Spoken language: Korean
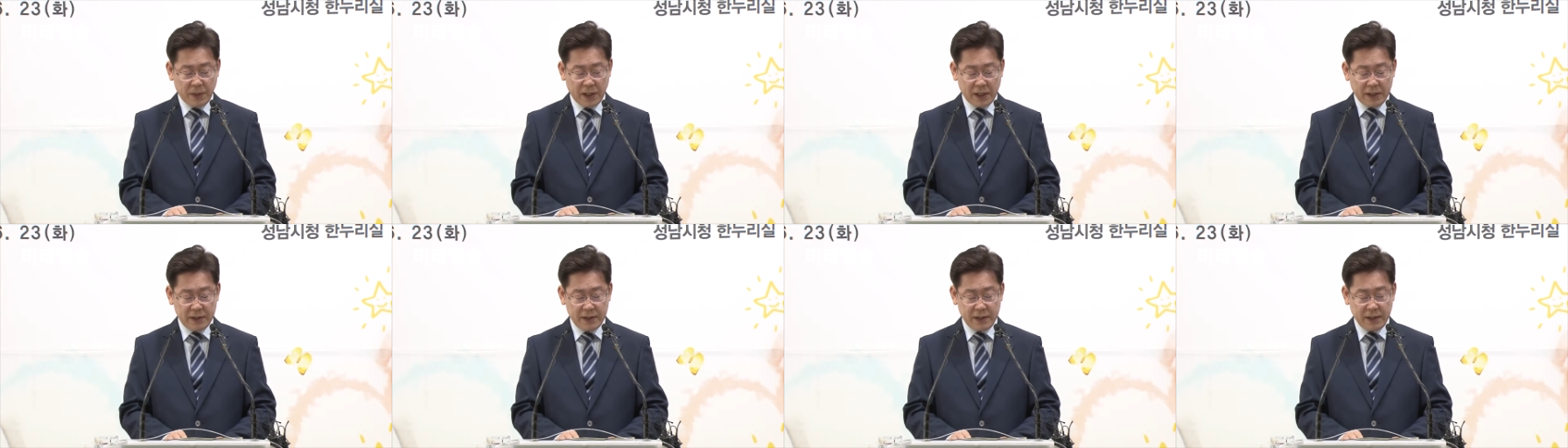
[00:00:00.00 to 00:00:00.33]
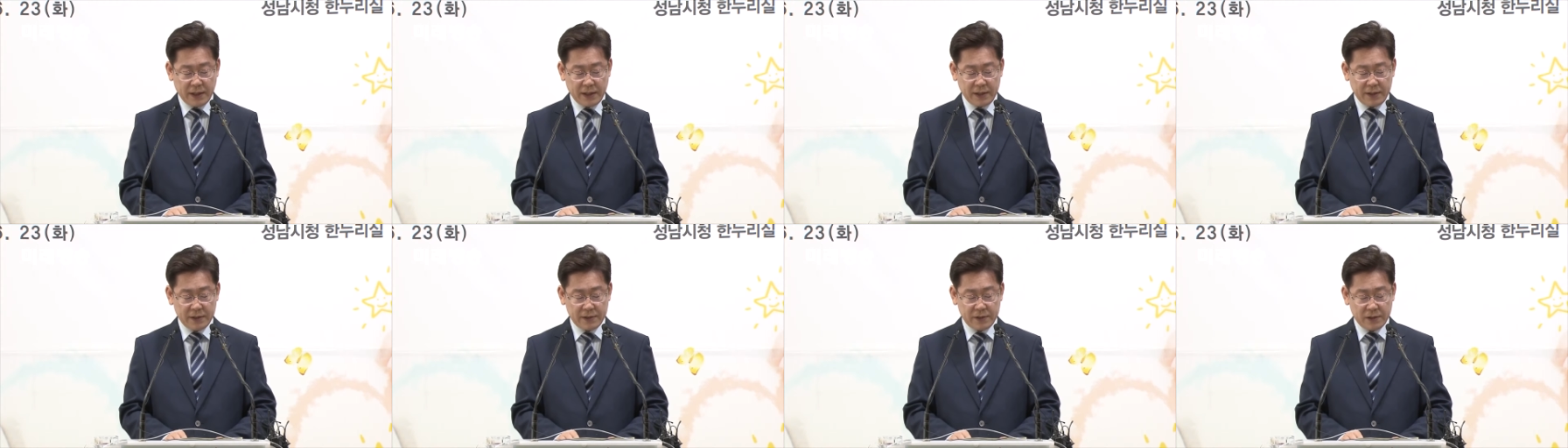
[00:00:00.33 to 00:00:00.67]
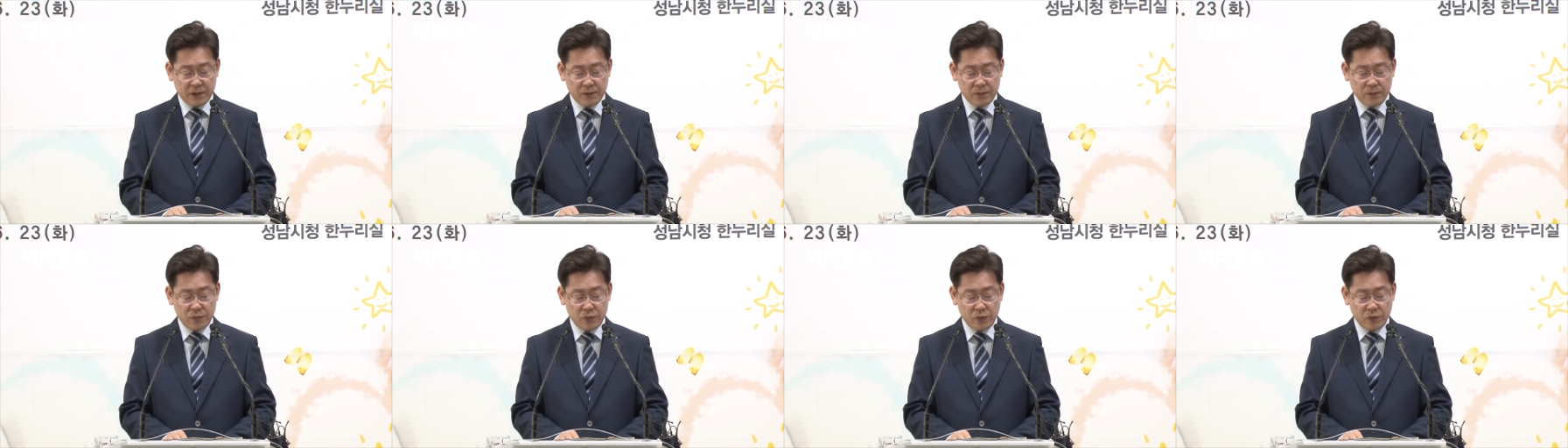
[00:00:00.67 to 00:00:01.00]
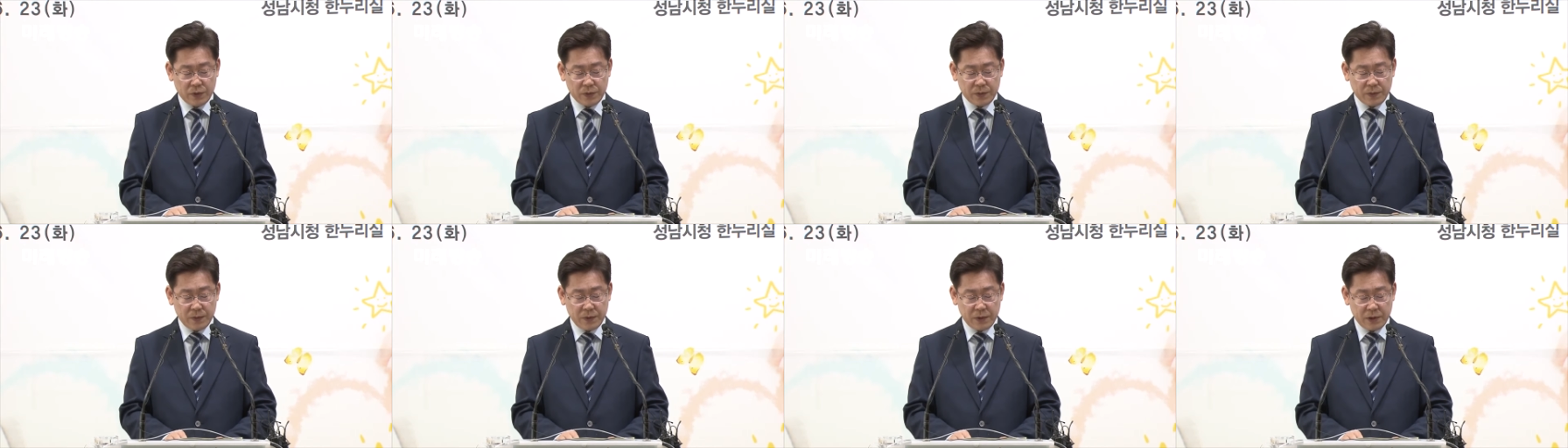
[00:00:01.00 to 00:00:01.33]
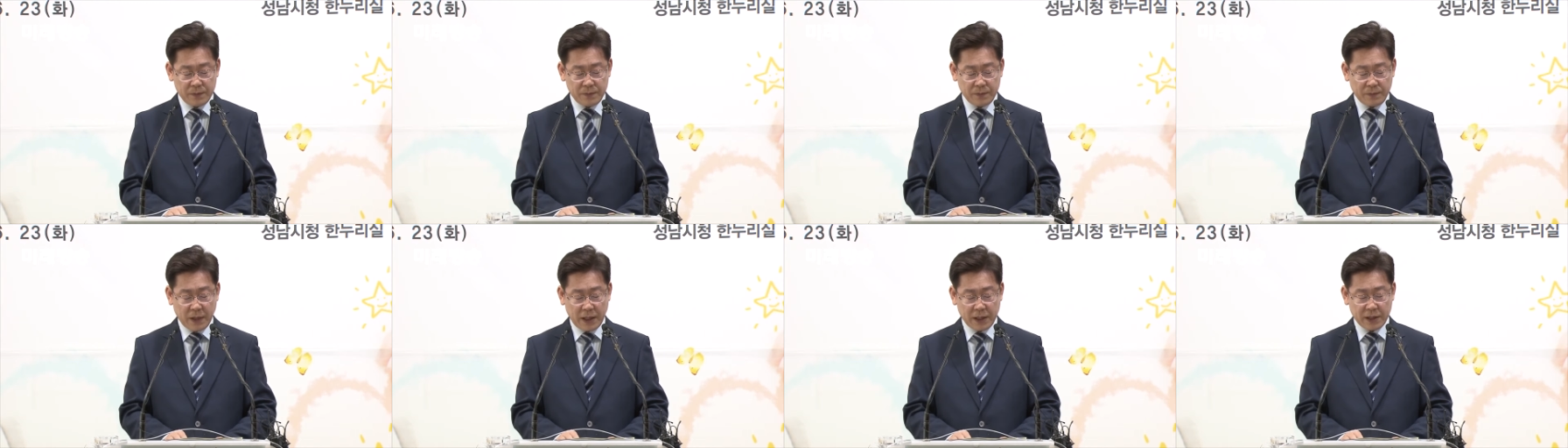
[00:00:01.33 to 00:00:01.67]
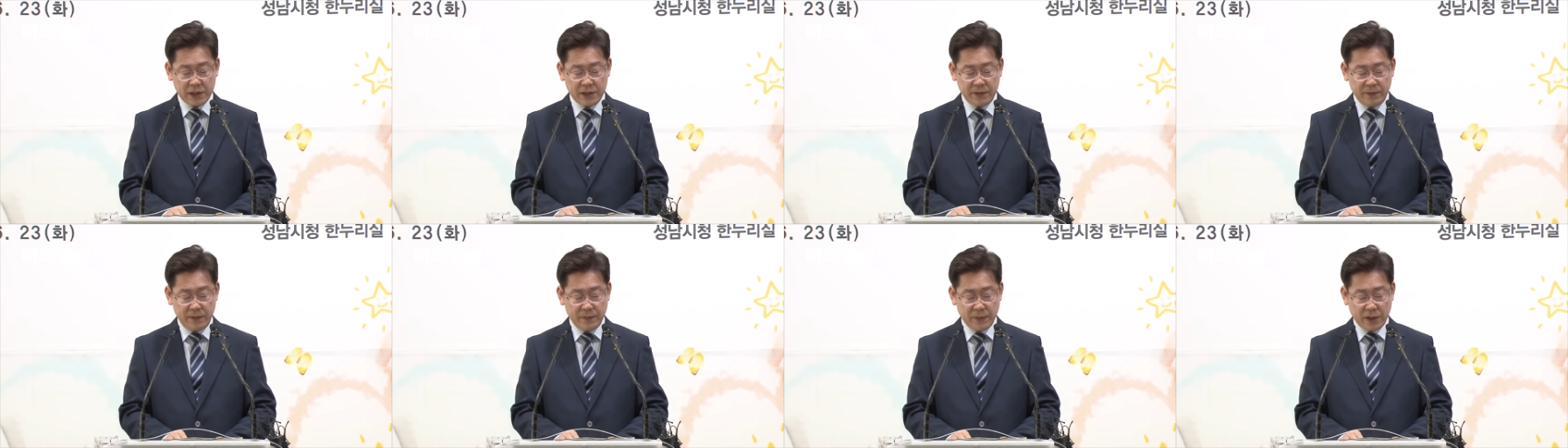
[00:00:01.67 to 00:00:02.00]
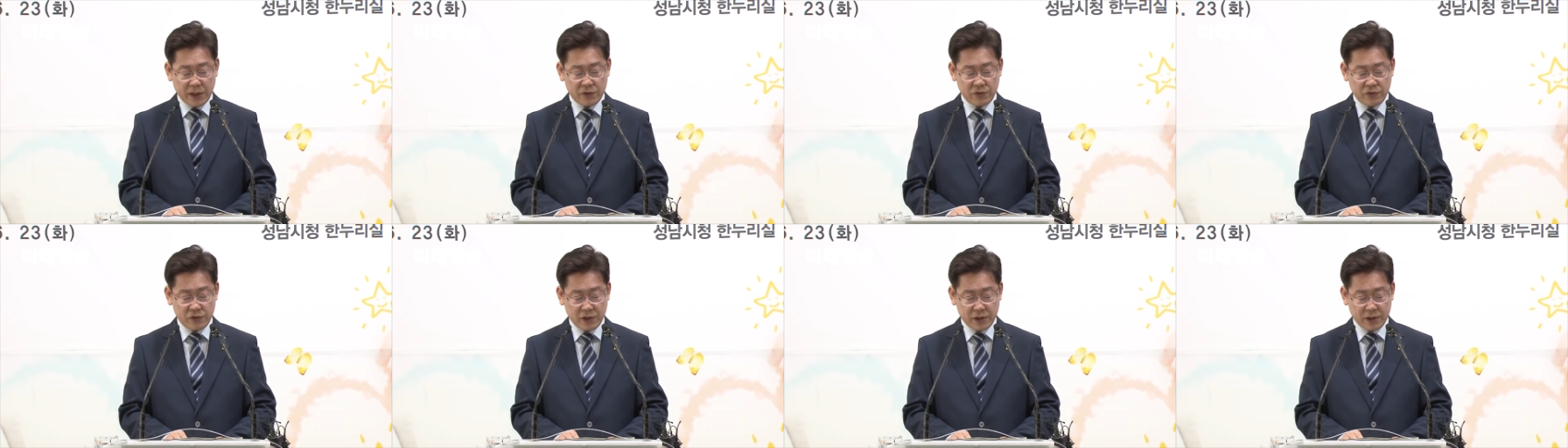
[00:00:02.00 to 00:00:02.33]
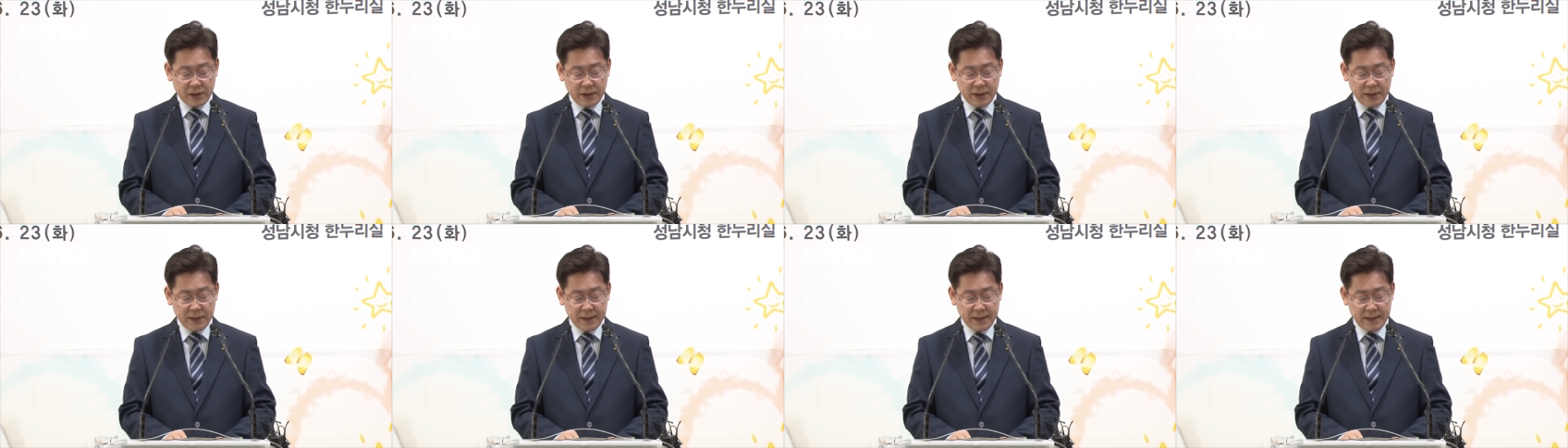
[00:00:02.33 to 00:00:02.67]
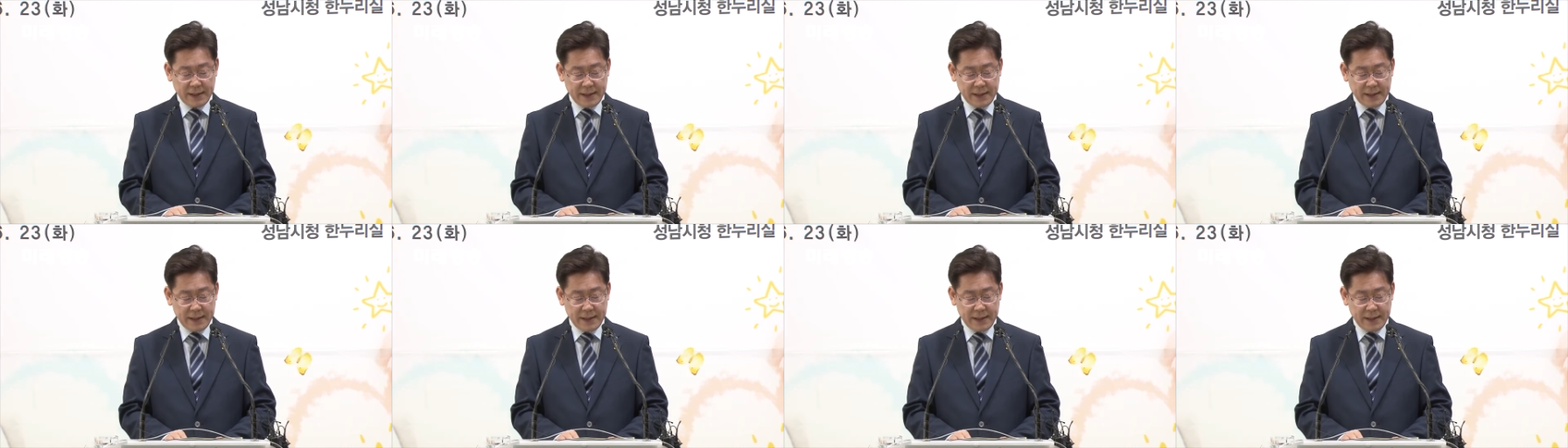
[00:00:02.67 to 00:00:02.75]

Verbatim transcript: 반대하는 정부 방침에 맞춰